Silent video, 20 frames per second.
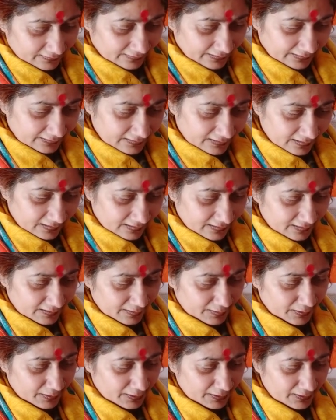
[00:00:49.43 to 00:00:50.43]

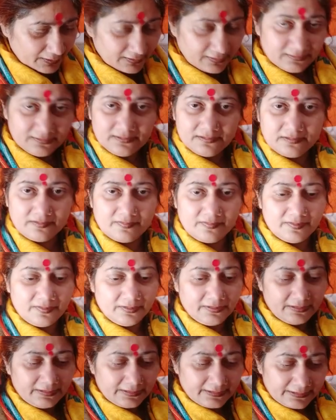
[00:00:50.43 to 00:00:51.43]
देखिए
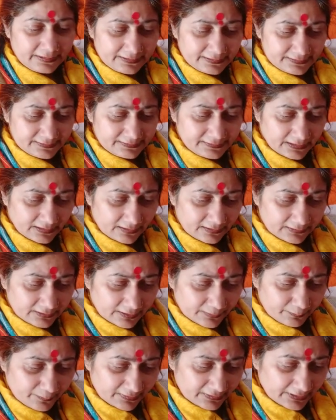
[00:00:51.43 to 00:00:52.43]
जहां
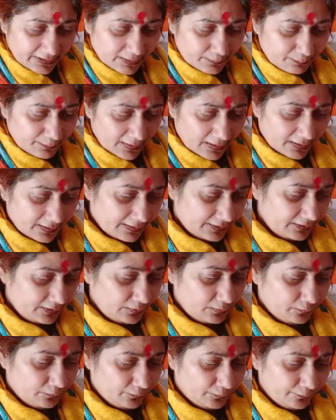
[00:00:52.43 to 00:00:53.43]
तक मैं देख पा रही
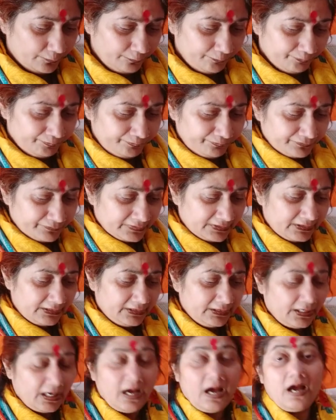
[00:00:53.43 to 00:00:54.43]
हूँ
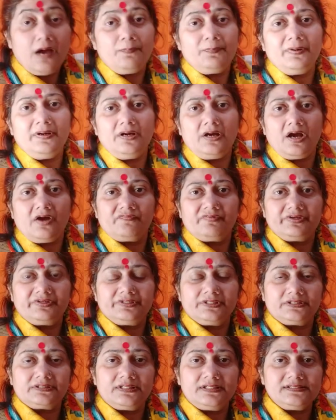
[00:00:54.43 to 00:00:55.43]
कि आप
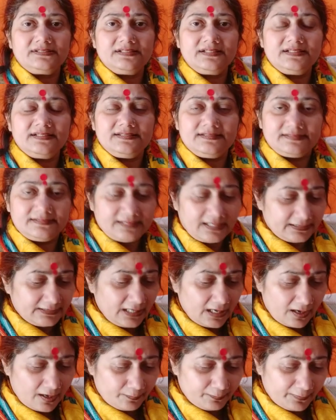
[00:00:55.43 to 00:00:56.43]
आवश्यकता से
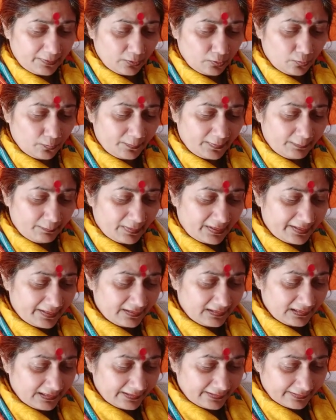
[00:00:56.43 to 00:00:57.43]
ज्यादा अपने ऊपर
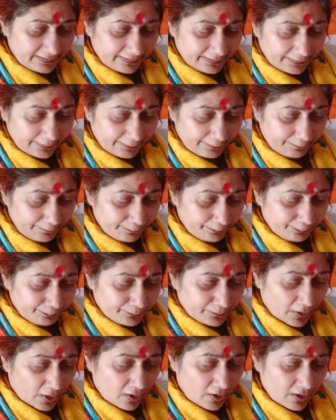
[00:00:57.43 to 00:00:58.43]
बर्डन ले रहे हैं
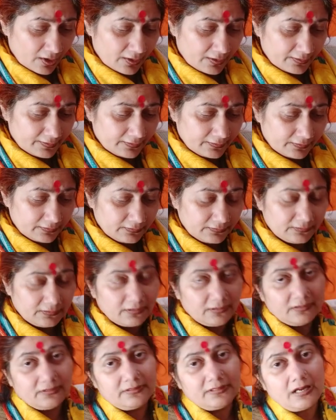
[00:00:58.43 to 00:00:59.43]
और
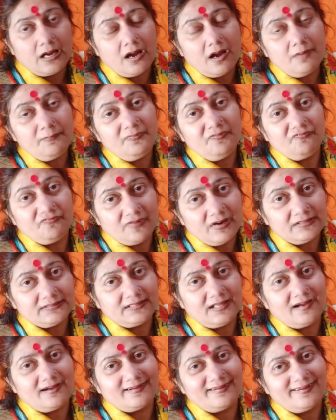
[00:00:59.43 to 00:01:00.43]
अब
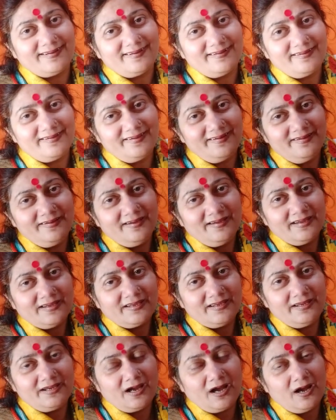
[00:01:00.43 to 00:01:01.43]
वक्त आ गया है
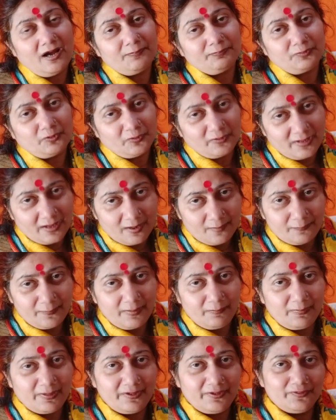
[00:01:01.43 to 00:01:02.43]
कि आप थोड़ा
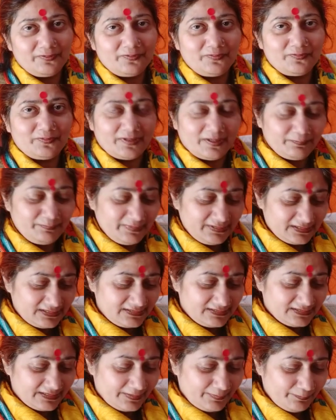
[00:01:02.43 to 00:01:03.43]
अपने बर्डन को कम
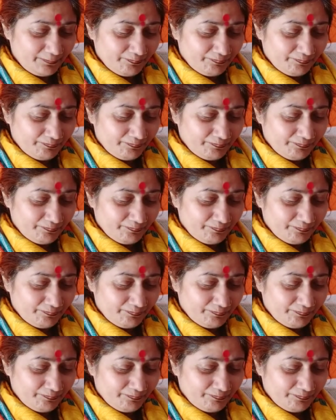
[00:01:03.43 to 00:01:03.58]
कीजिए